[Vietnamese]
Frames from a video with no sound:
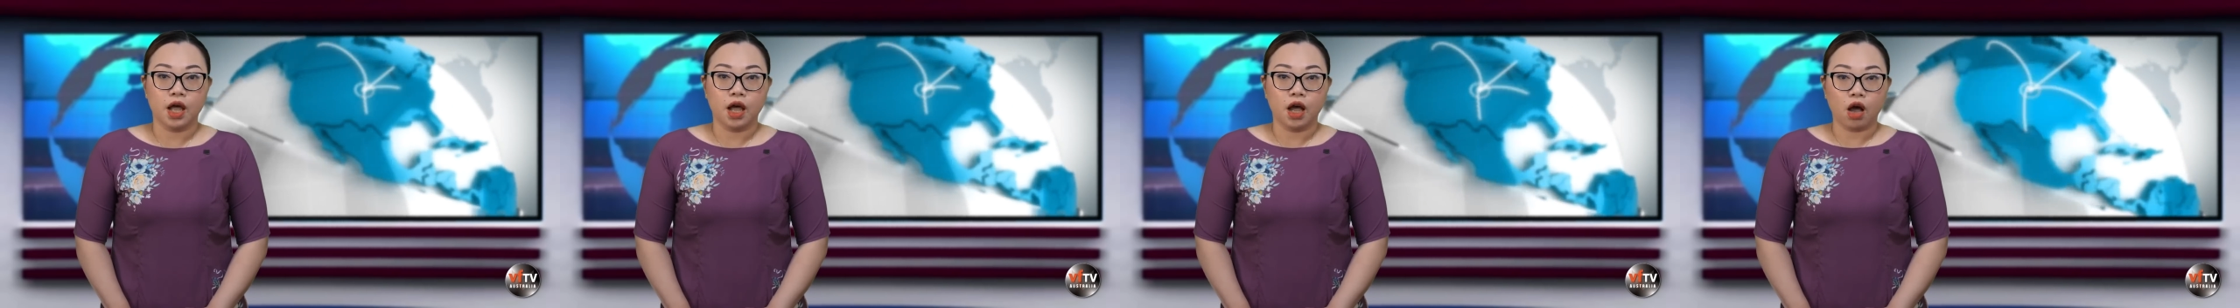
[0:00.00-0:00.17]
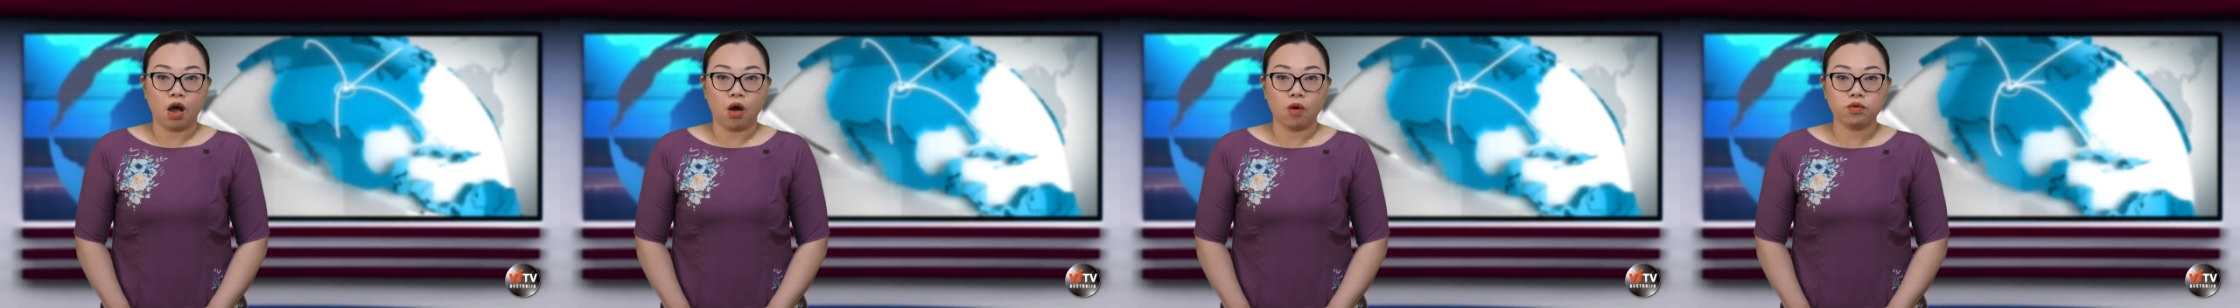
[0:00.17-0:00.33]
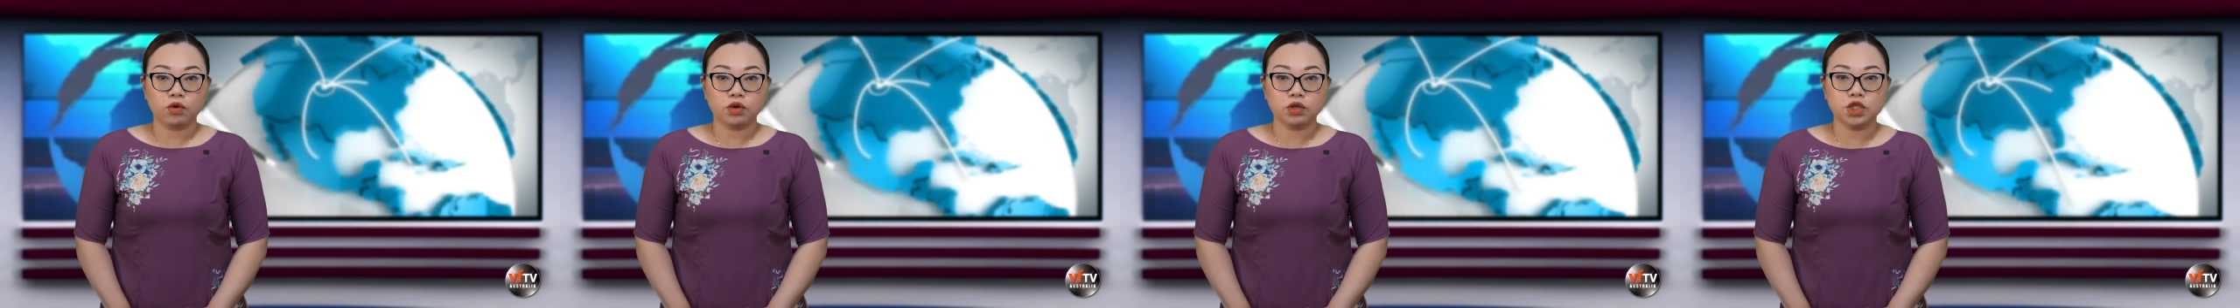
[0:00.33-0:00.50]

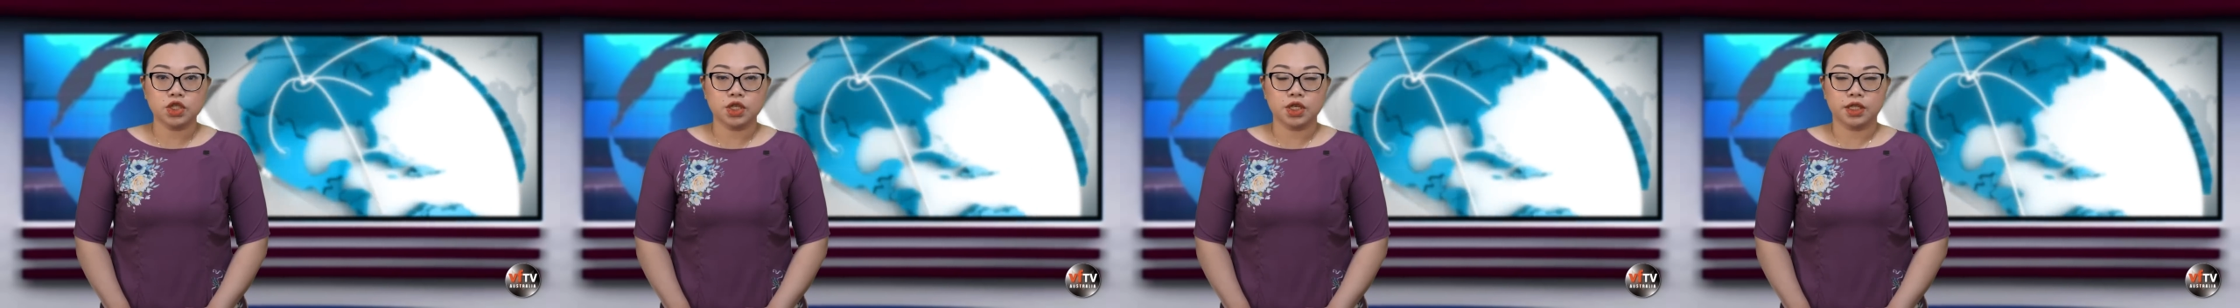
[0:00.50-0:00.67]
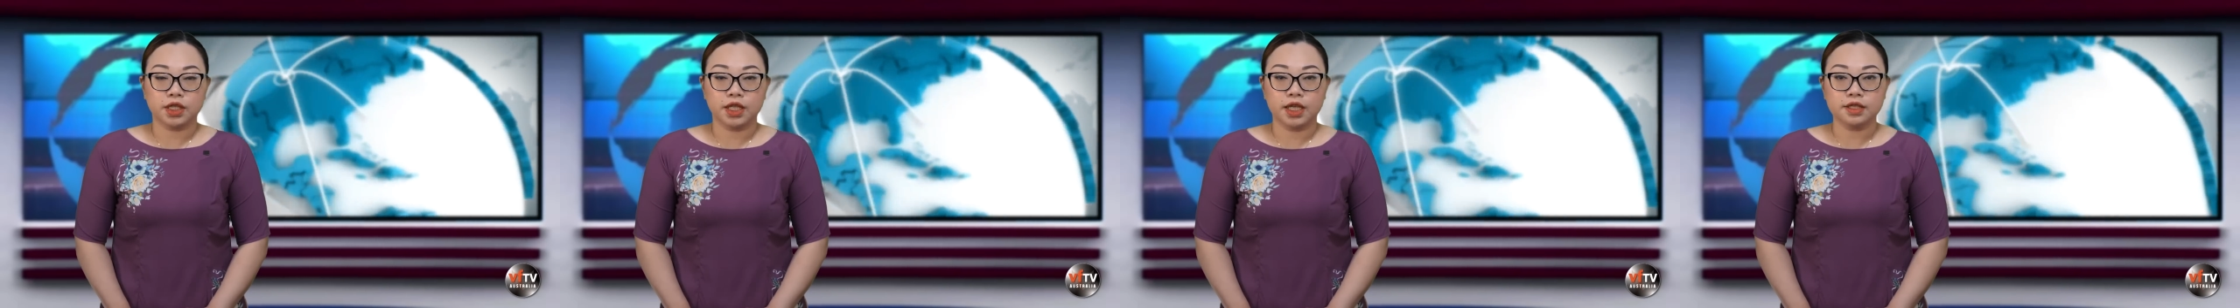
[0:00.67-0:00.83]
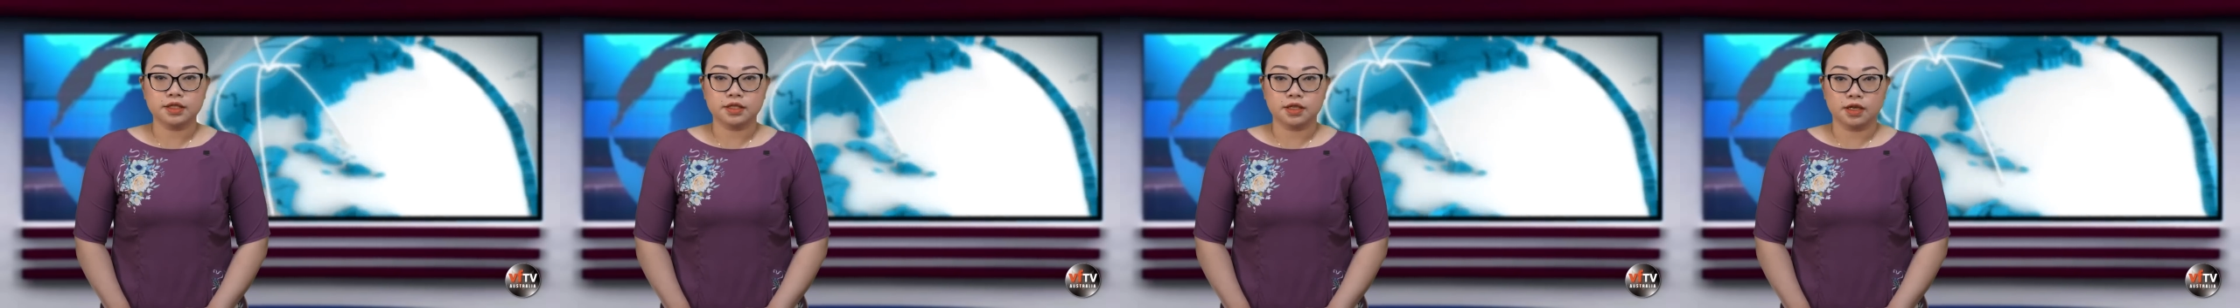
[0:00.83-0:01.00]
không có chi
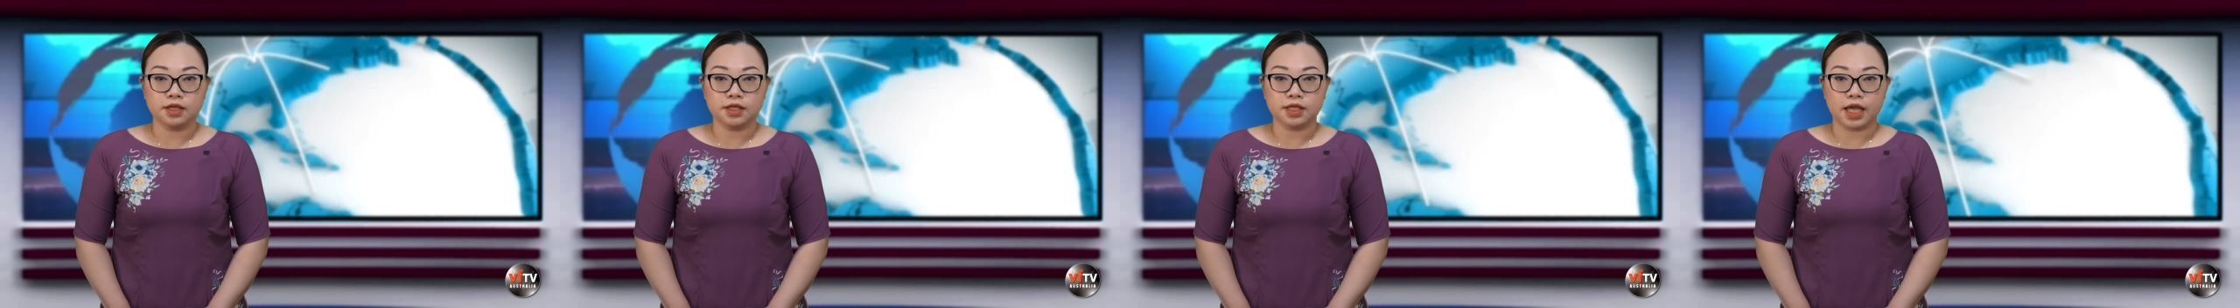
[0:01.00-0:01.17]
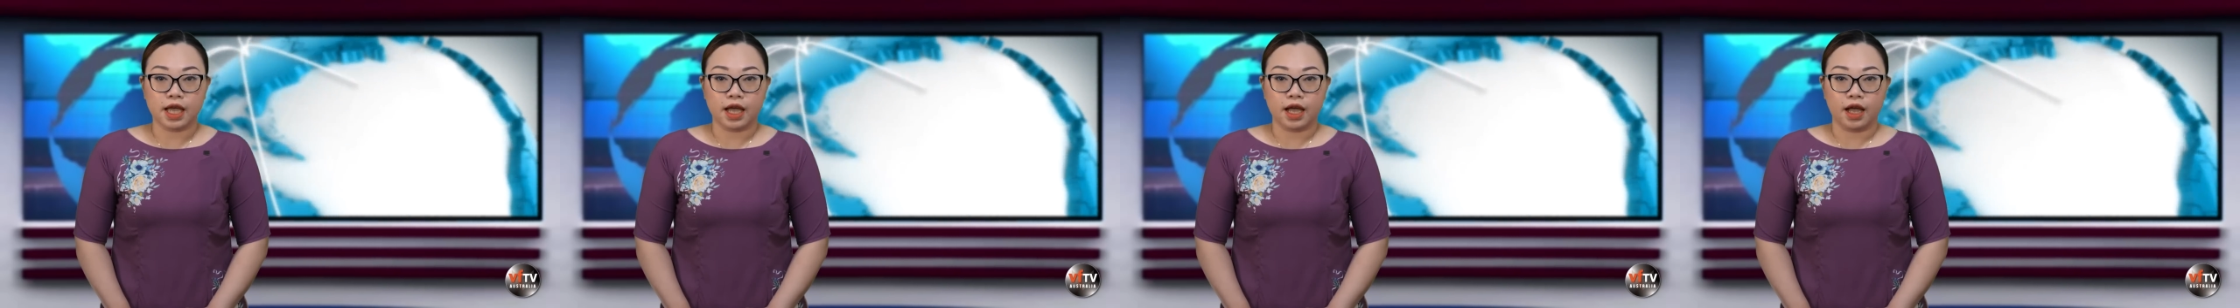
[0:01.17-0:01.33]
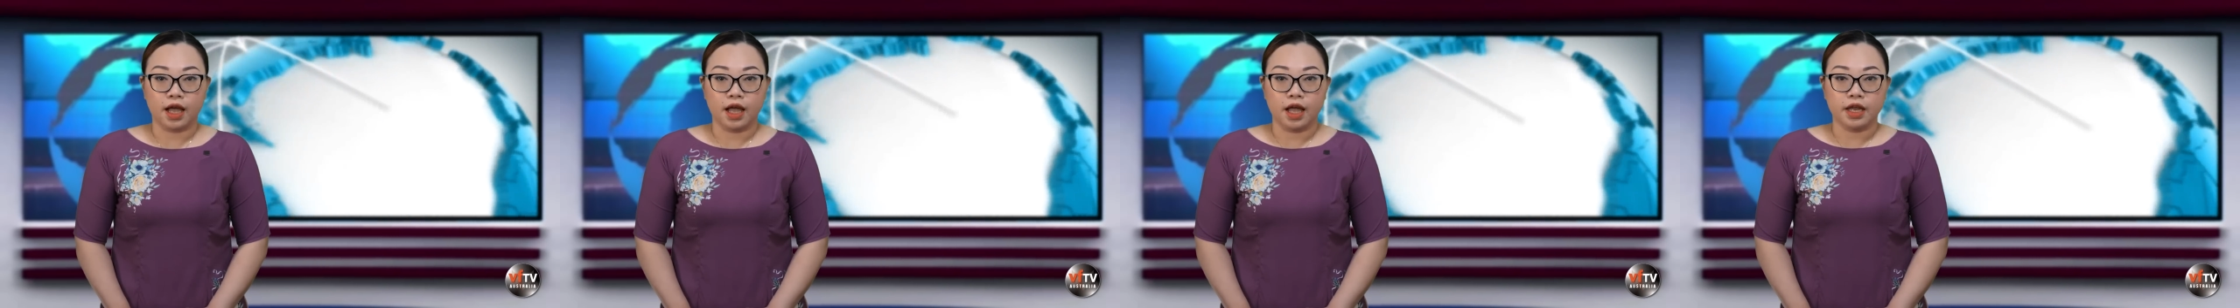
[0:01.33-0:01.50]
tiết rõ
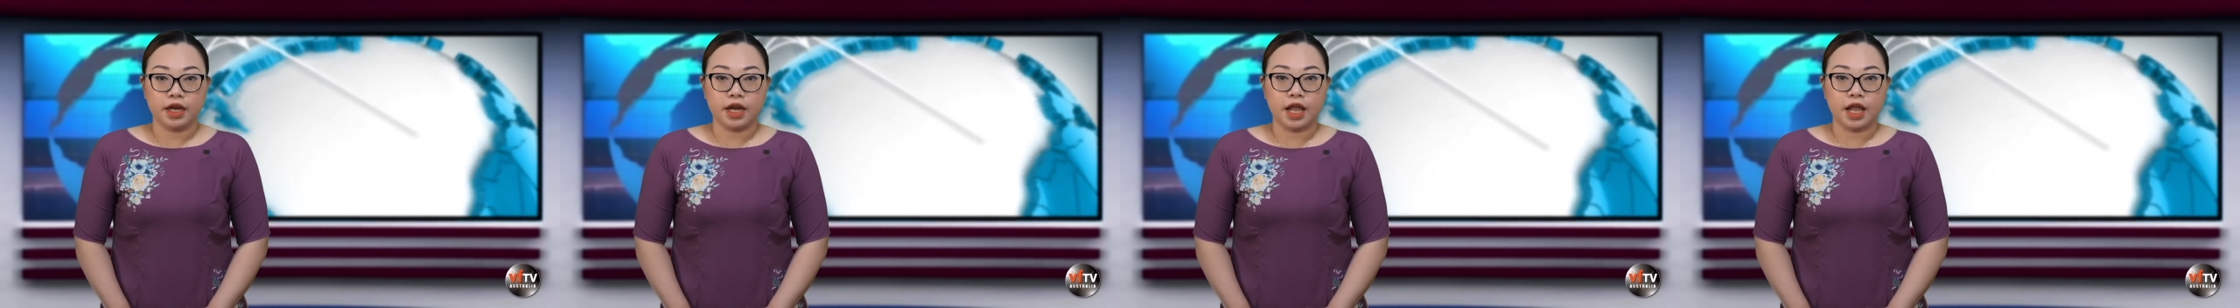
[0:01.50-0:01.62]
ràng